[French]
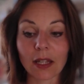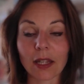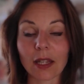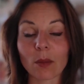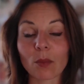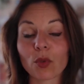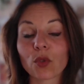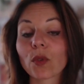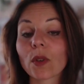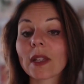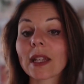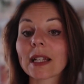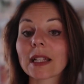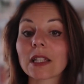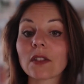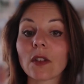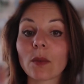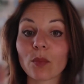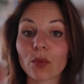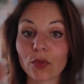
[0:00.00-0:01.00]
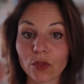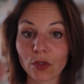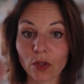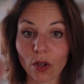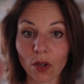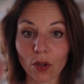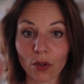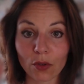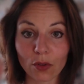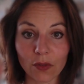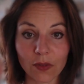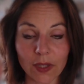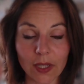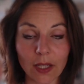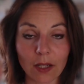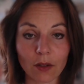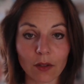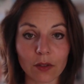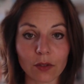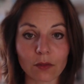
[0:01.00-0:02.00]
Il y a besoin d'activer plusieurs
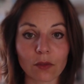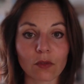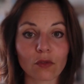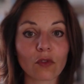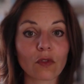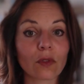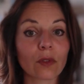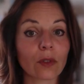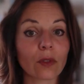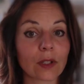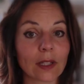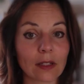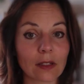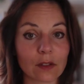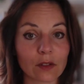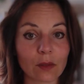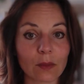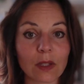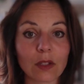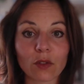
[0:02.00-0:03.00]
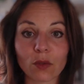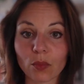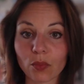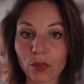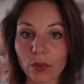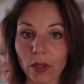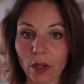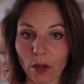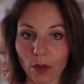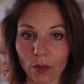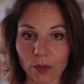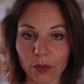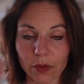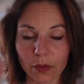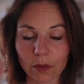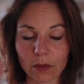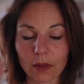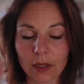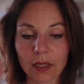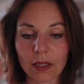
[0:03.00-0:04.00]
leviers lorsqu'on souffre d'insomnie depuis
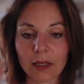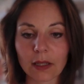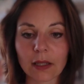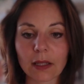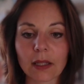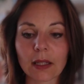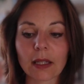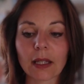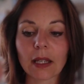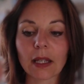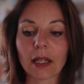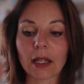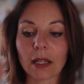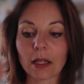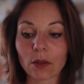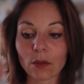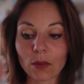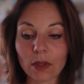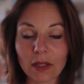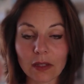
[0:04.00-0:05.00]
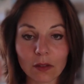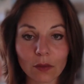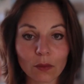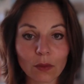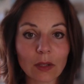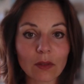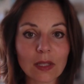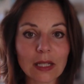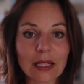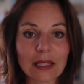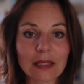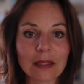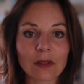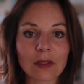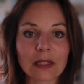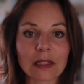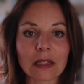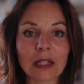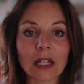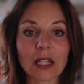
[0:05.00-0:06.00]
longtemps. Donc ils sont à utiliser
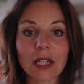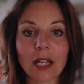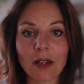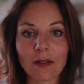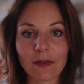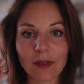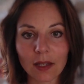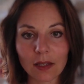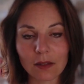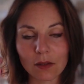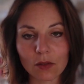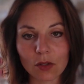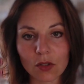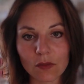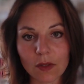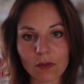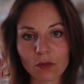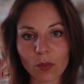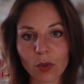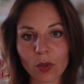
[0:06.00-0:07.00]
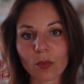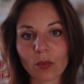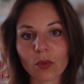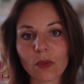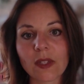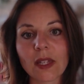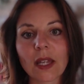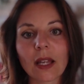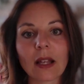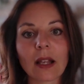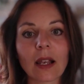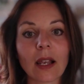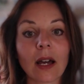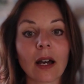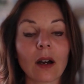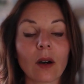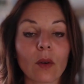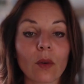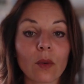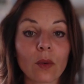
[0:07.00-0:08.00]
en synergie avec ce que je vais vous proposer
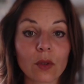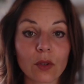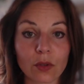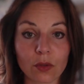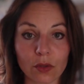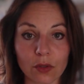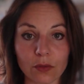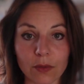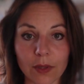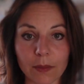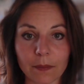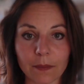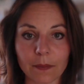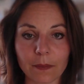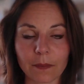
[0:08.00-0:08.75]
là aujourd'hui.